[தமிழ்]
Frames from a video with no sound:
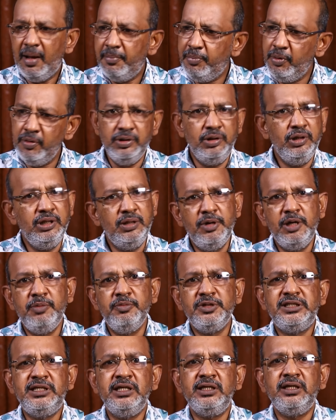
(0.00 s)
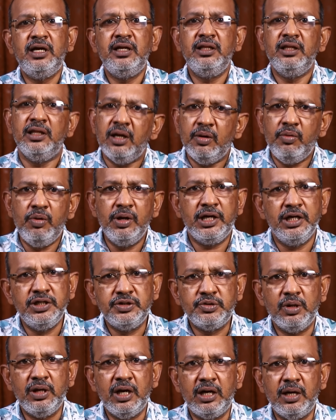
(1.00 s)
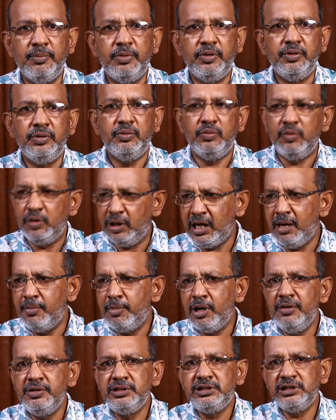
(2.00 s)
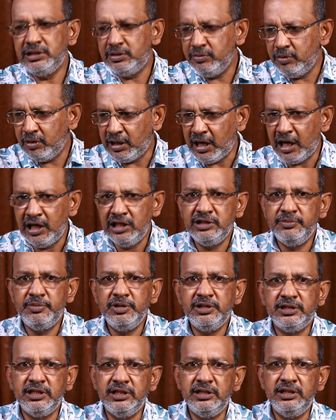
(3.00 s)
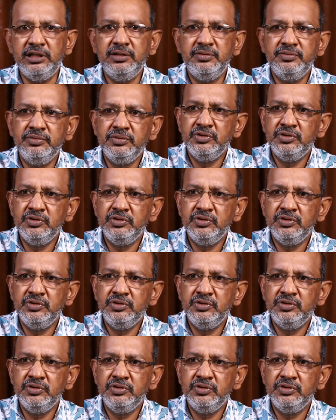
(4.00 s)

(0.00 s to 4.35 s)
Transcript: அப்போ வந்து இந்த மாதிரி மிஸ்டேக் நடந்ததுன்னா ஓகேன்னு சொல்லலாம் நம்ம வந்து ஒரு கேமரா வச்சுக்கிட்டு ஒரு நாலஞ்சு பேர் சேர்ந்து